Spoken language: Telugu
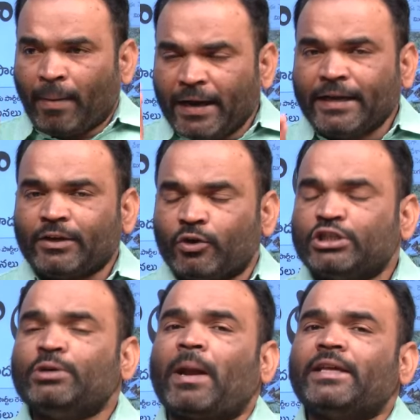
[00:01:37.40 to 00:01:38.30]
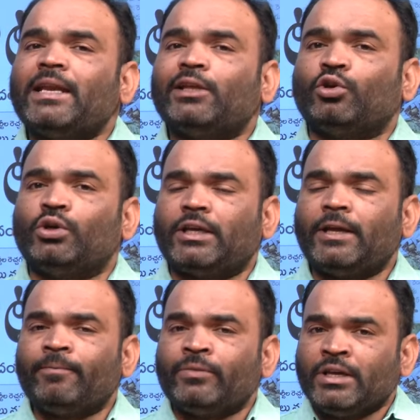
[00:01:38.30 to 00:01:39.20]
బయటికి వచ్చి ప్రజలతోటి
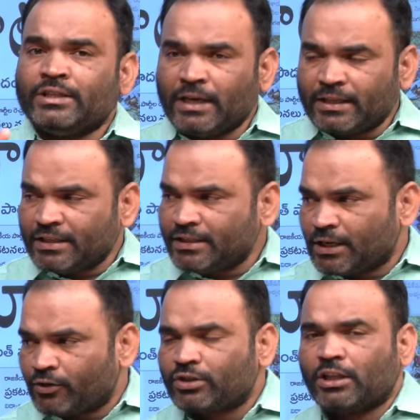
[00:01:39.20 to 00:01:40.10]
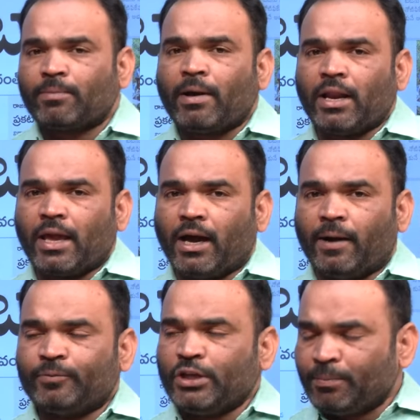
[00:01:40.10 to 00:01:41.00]
చర్చించినట్టు సందర్భాలున్నాయా
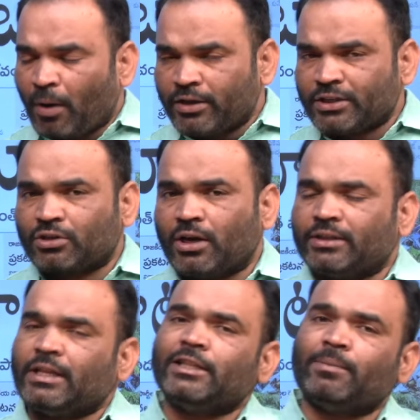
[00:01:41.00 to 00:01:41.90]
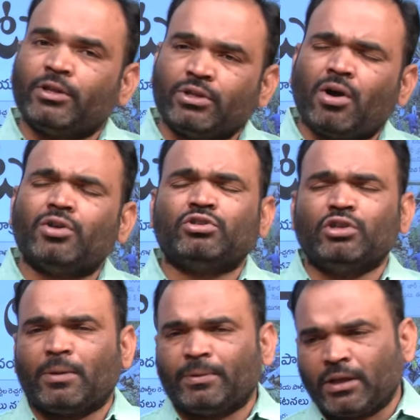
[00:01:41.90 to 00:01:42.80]
ఈ ప్రాజెక్టు కానీ దళిత బంధు కావచ్చు
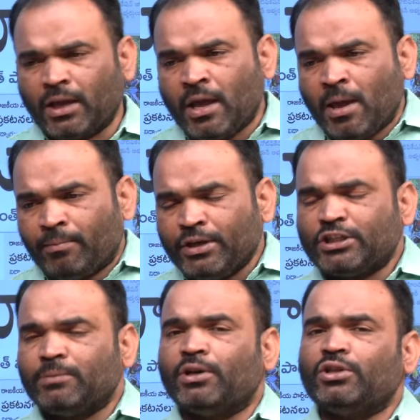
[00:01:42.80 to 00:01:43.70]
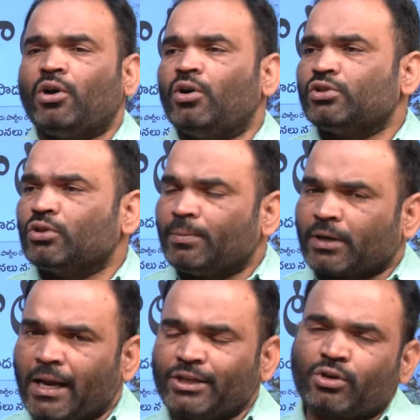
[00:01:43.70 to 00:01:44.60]
లేకపోతే బీసీ బంధు కావచ్చు
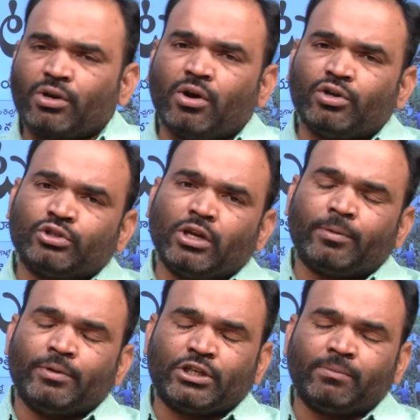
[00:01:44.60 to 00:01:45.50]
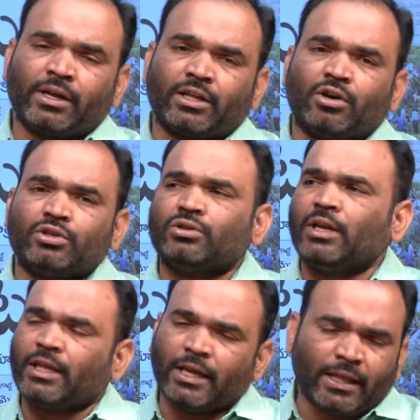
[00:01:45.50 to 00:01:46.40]
లేకపోతే కాళేశ్వరం కావచ్చు లేకపోతే మిషన్ బైరాద్ కావచ్చు
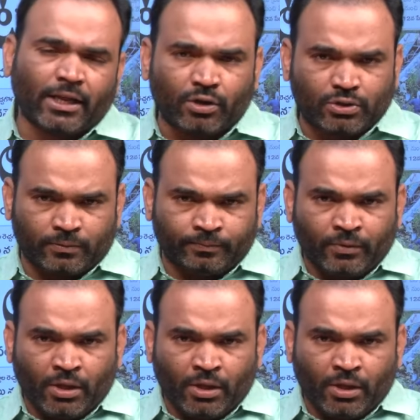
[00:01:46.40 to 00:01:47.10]
లేదా ఏదైనా కావచ్చు